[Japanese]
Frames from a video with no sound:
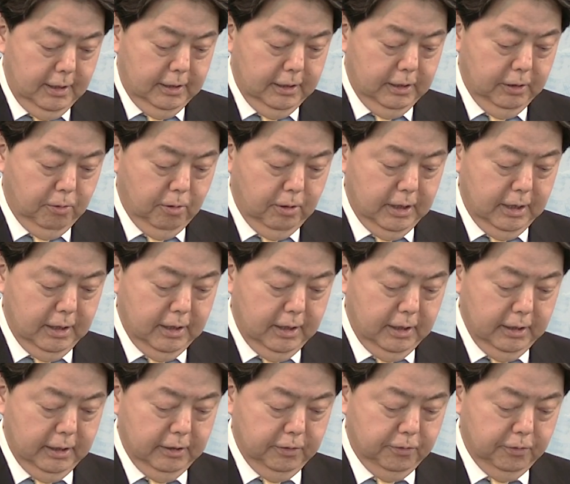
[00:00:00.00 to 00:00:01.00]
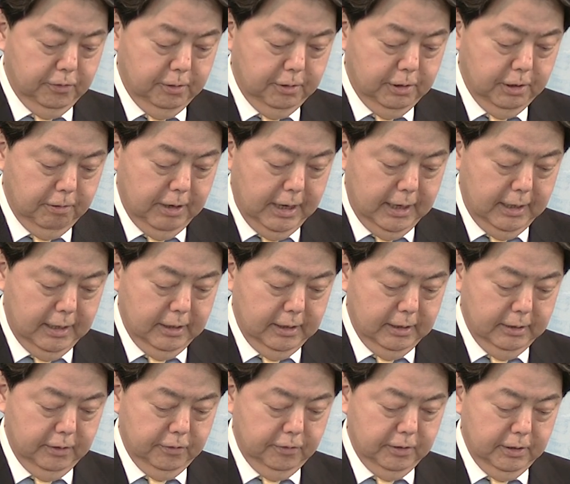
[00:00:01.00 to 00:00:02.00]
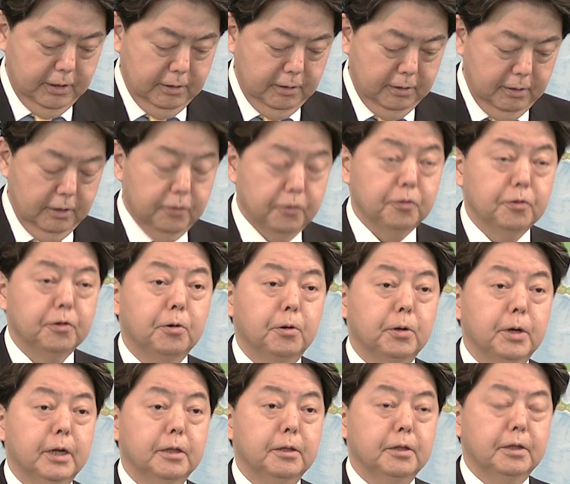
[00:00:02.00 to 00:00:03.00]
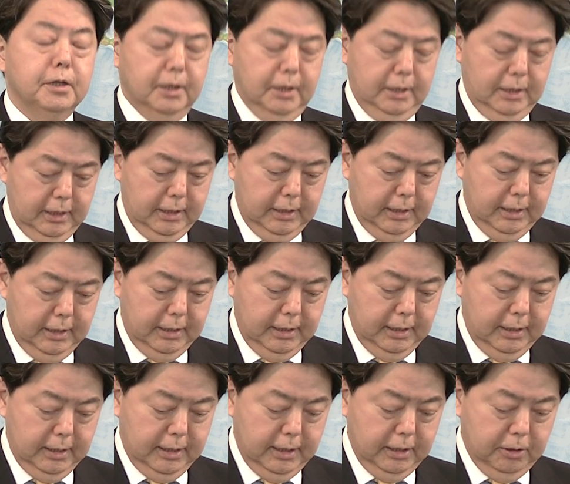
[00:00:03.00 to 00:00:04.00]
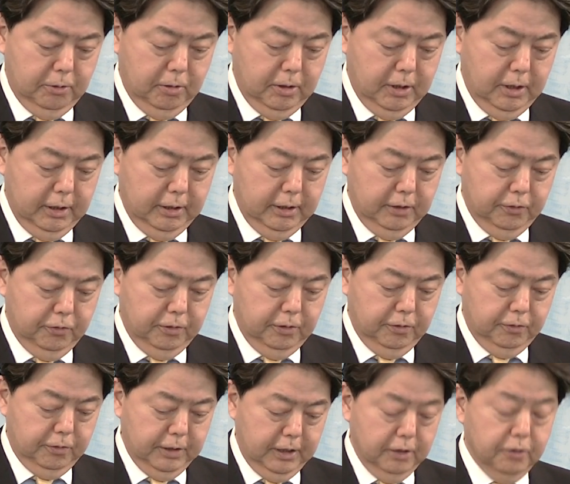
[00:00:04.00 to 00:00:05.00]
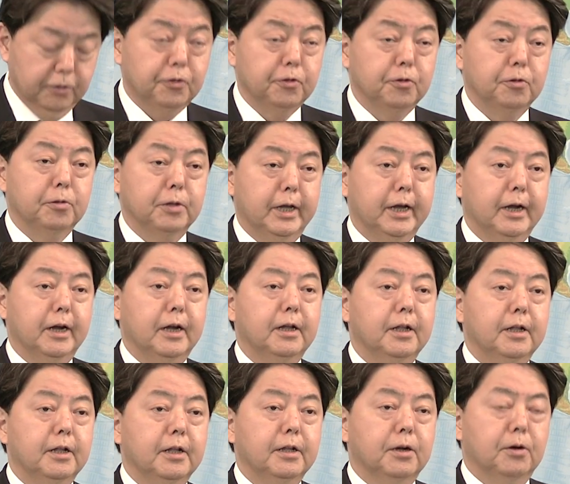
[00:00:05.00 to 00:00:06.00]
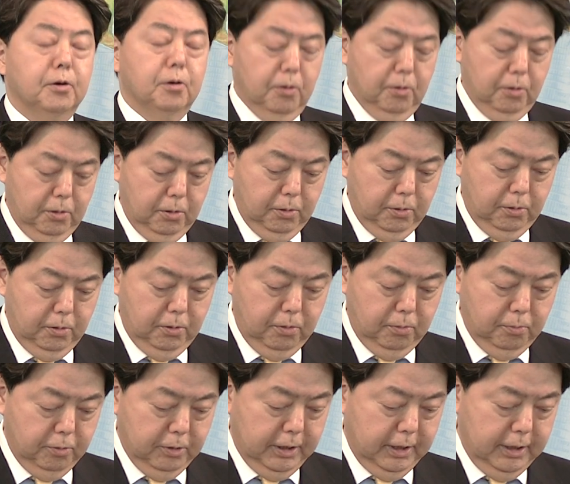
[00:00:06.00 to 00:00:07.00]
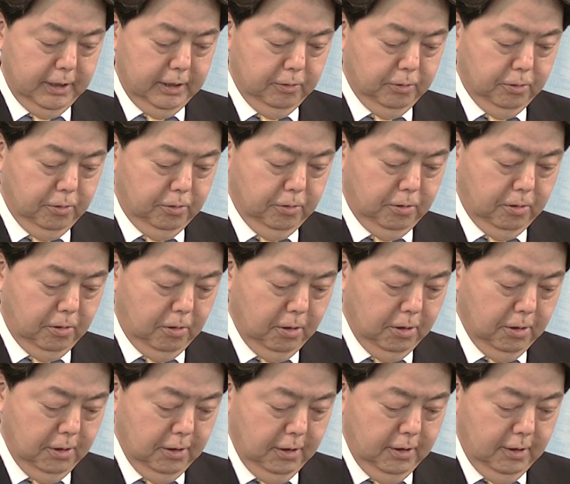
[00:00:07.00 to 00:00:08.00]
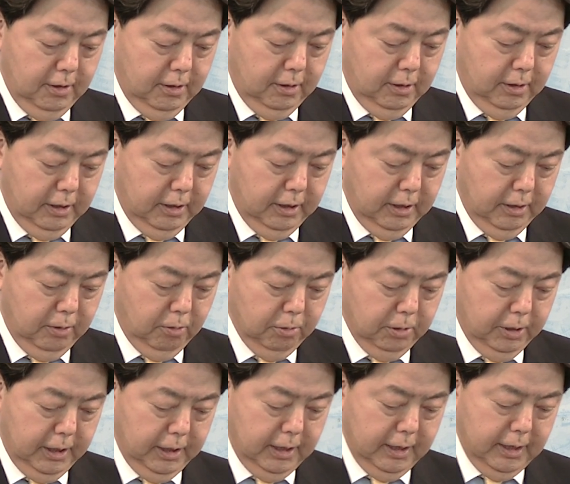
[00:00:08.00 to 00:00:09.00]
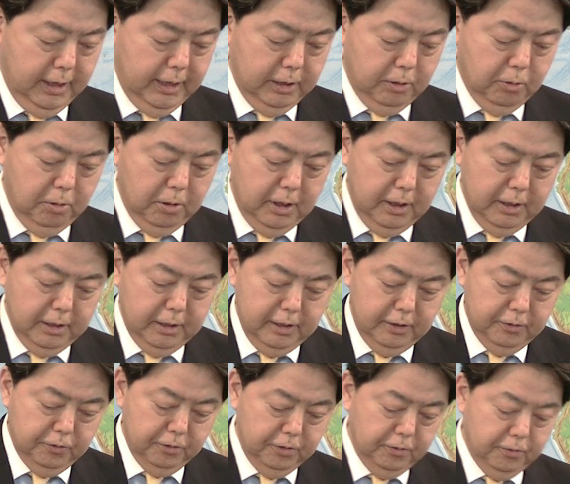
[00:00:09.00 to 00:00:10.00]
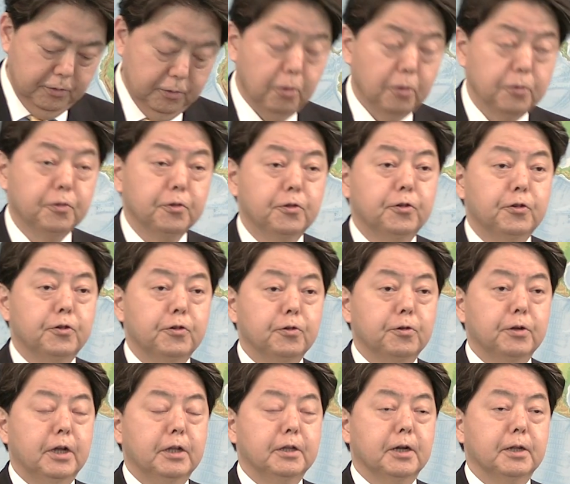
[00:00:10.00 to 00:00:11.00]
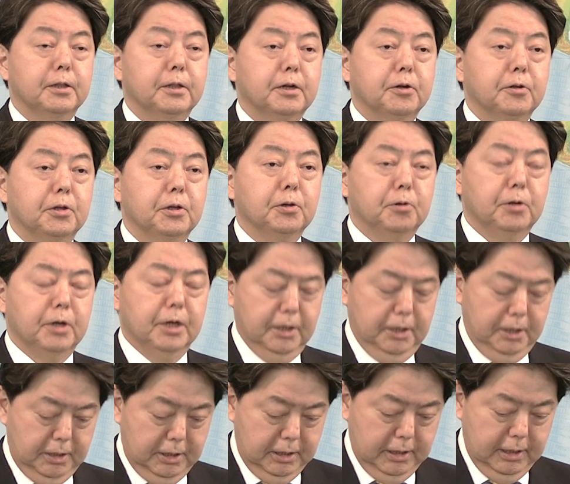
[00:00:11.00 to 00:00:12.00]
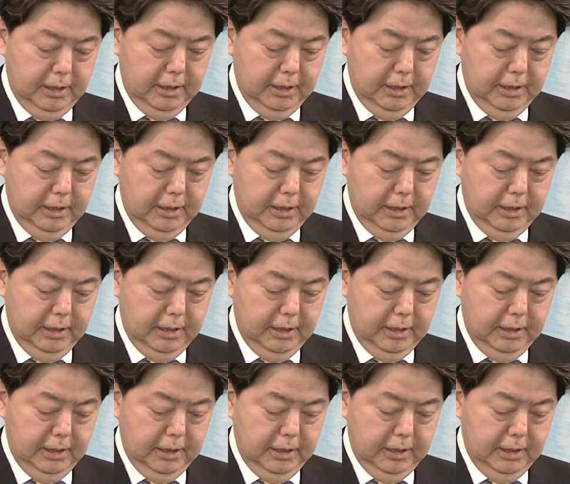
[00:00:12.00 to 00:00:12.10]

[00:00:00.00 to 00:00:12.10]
二国間関係については、2024年に外交関係樹立100周年を迎えるトルコ、本年が外交関係樹立50周年にあたる UAE